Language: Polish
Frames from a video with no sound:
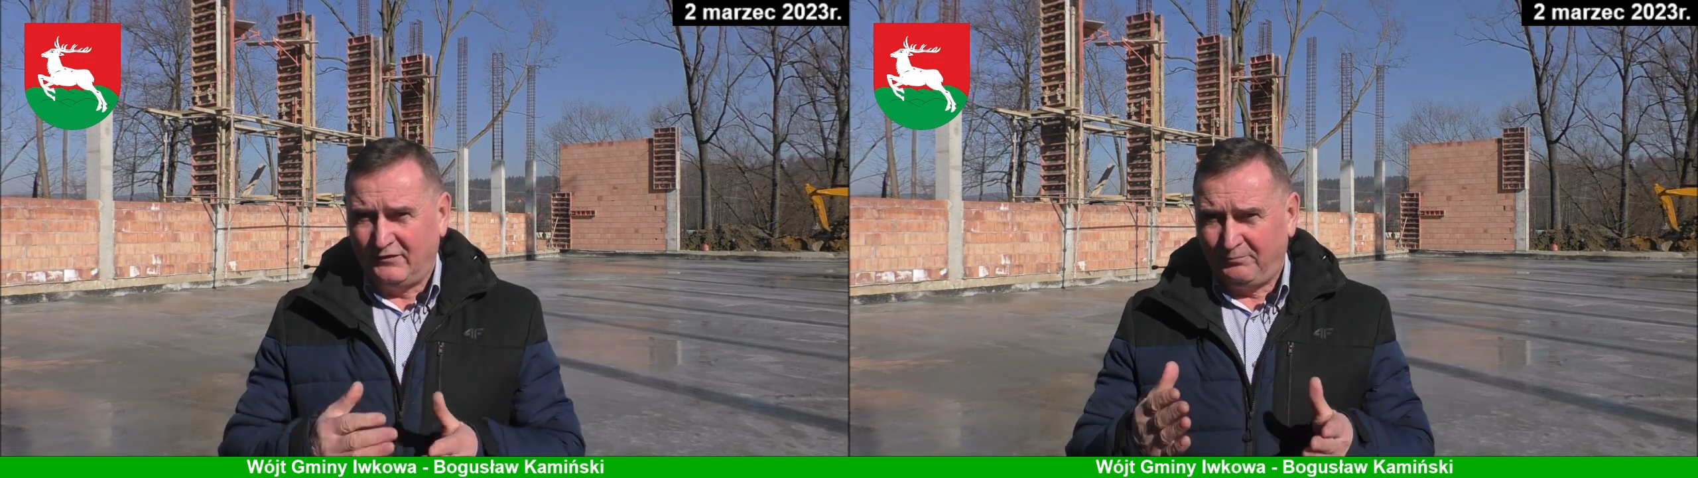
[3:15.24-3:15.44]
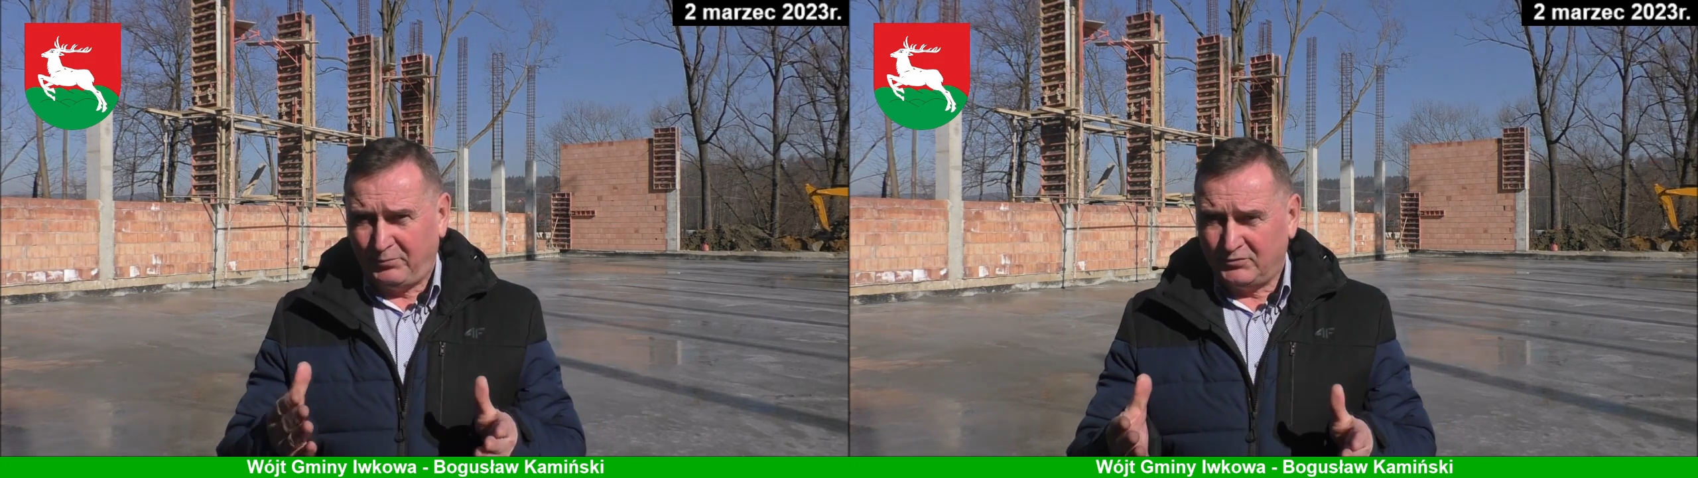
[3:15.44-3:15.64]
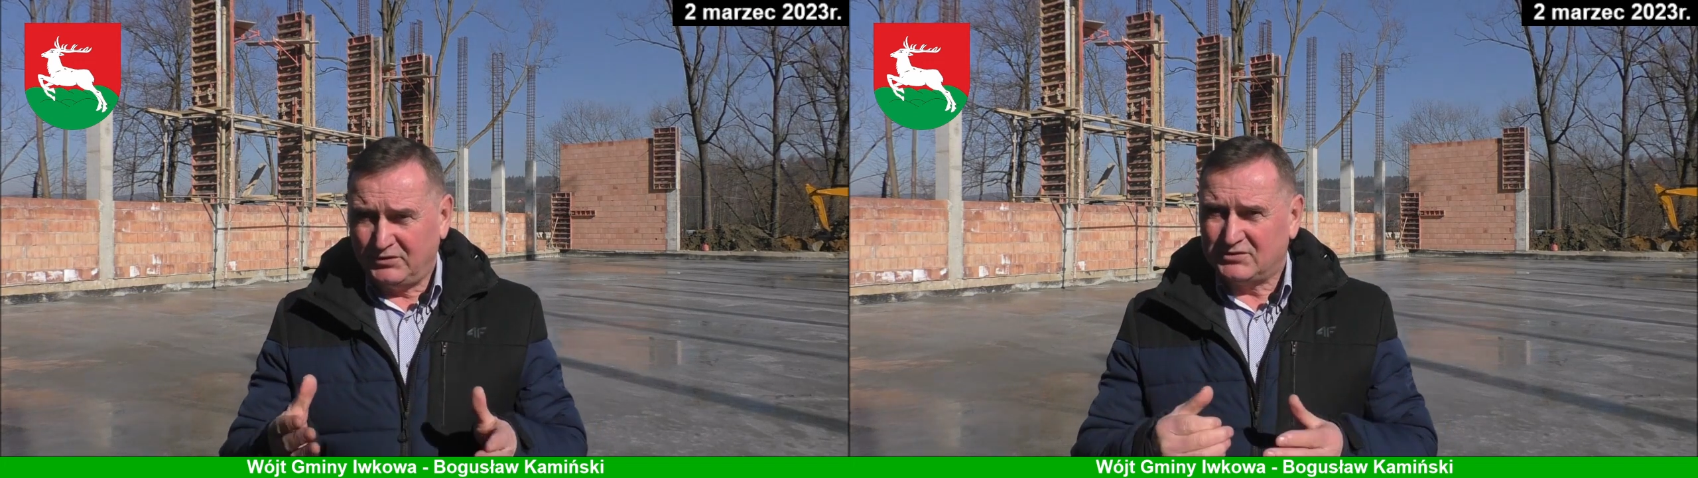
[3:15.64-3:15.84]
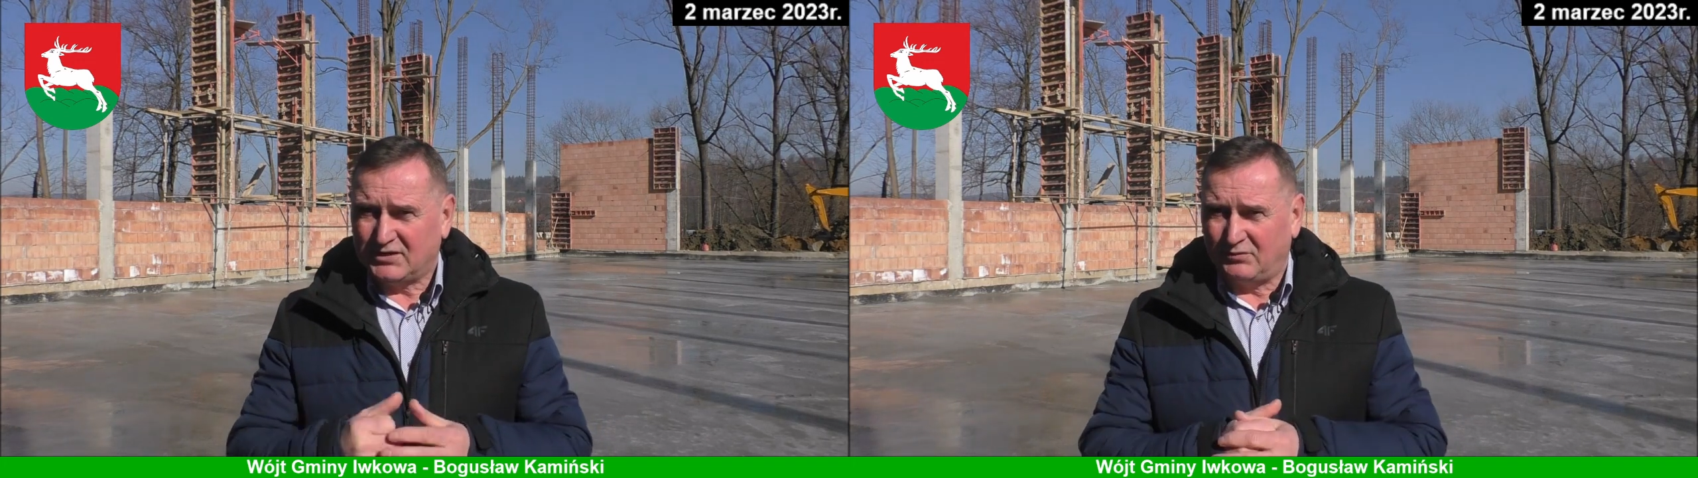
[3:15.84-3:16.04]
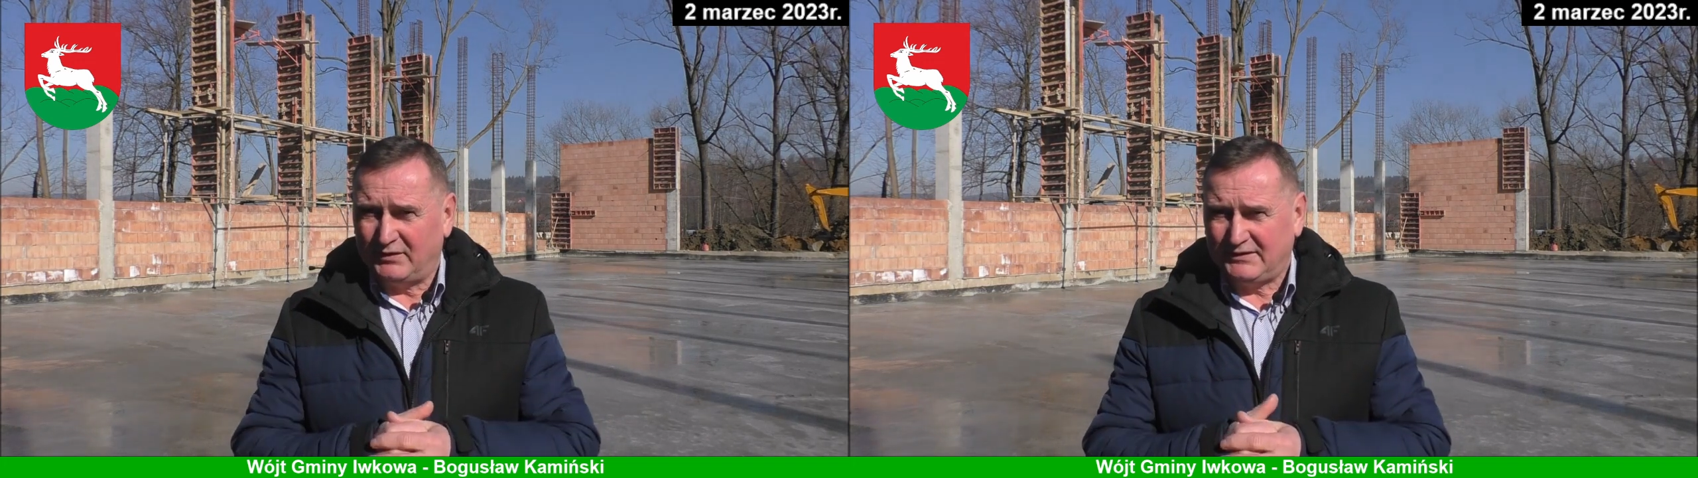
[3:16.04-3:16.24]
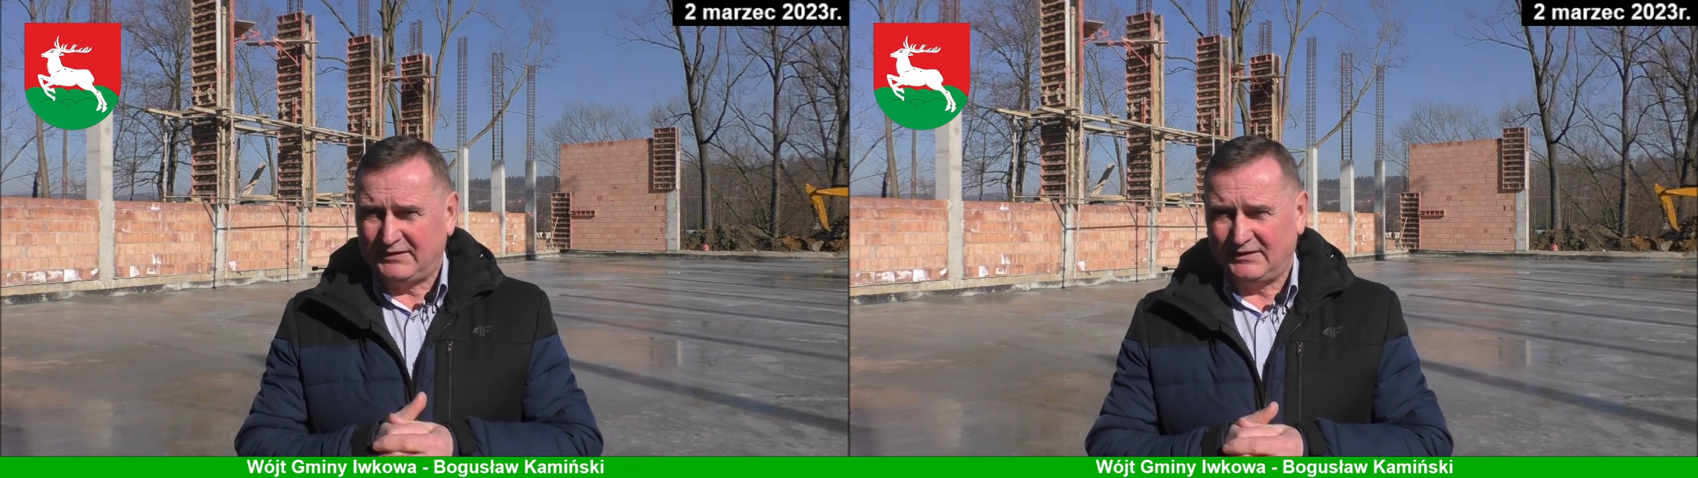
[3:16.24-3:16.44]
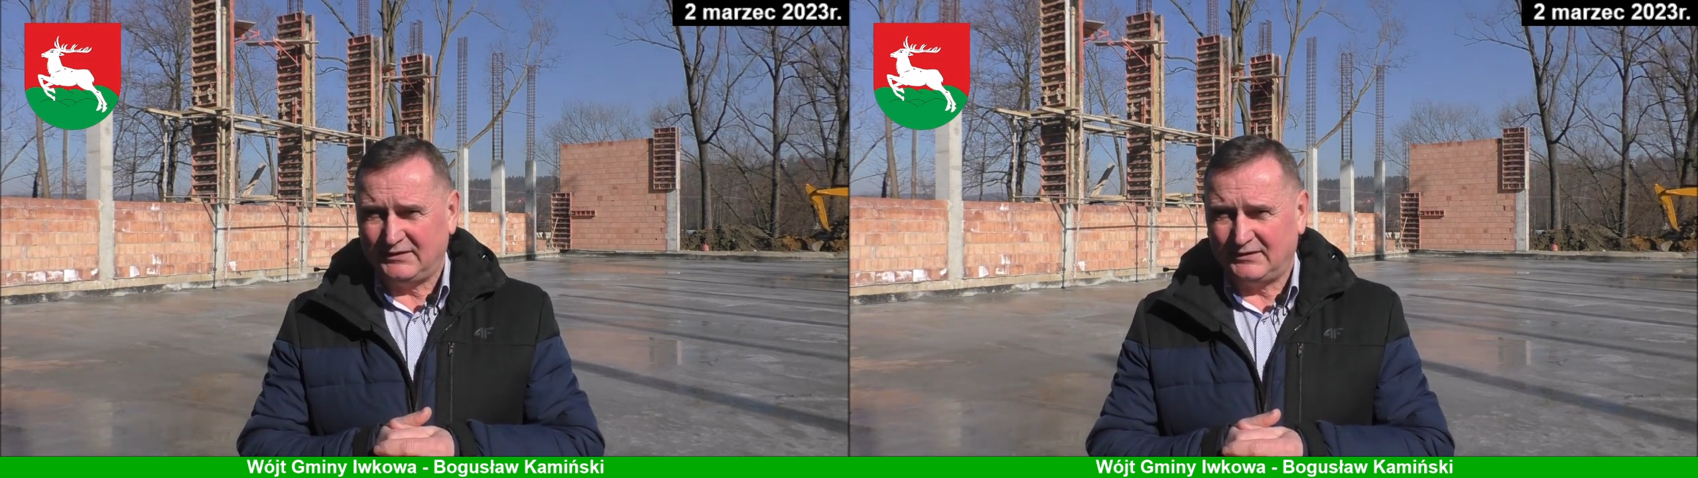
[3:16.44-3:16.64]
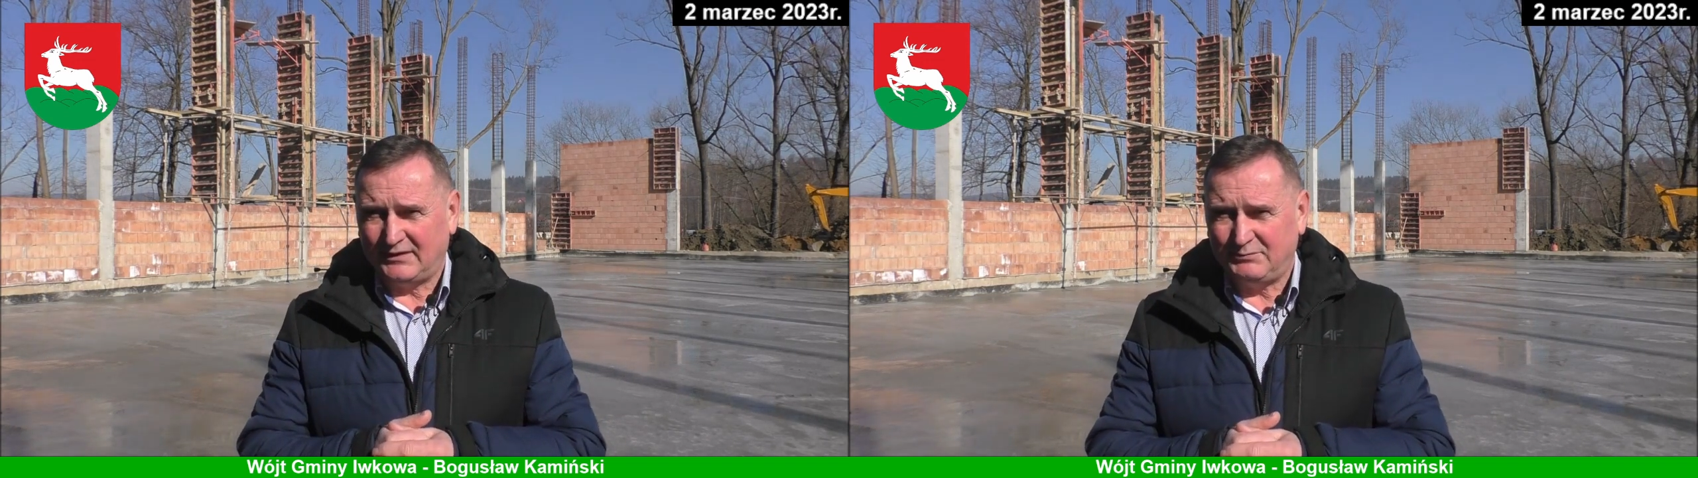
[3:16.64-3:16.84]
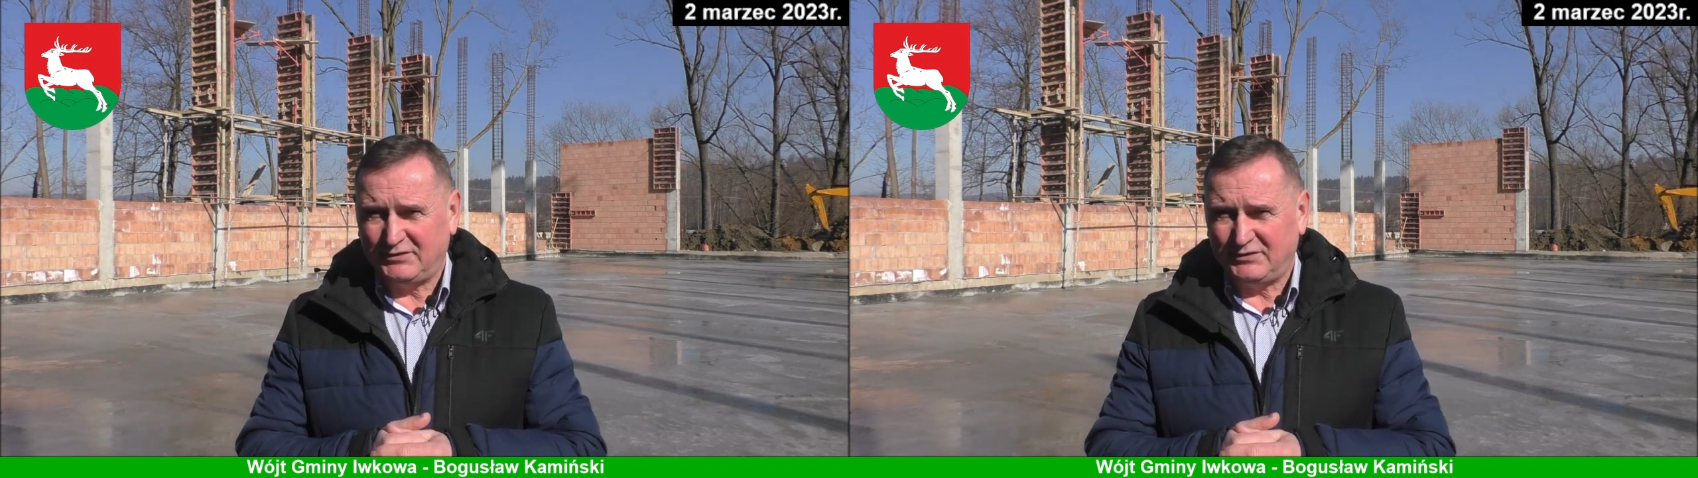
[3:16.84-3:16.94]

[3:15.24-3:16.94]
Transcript: W poniedziałek dla